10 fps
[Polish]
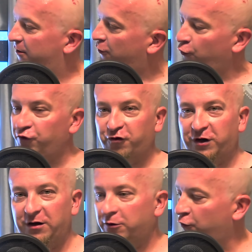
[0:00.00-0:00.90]

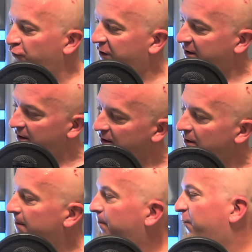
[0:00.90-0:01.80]
różdżki, różdżek
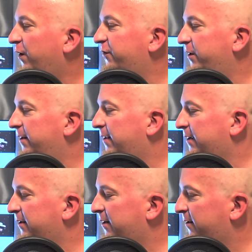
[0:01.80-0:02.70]
właśnie na, na,
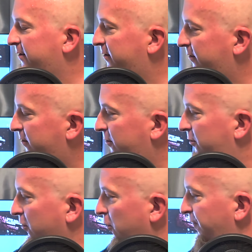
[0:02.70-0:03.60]
na y,
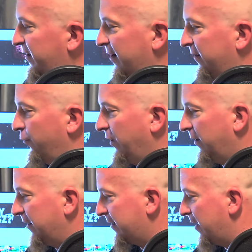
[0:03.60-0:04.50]
do VR dwójki,
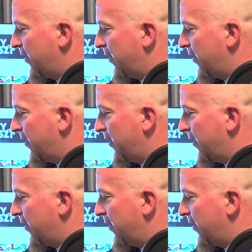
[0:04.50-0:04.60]
tak?